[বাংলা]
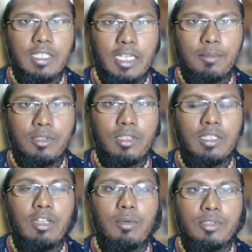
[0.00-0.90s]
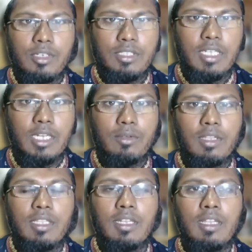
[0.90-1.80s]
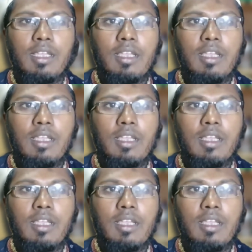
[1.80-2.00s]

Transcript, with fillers: একমত হন তাহলে অবশ্যই শেয়ার করে দিন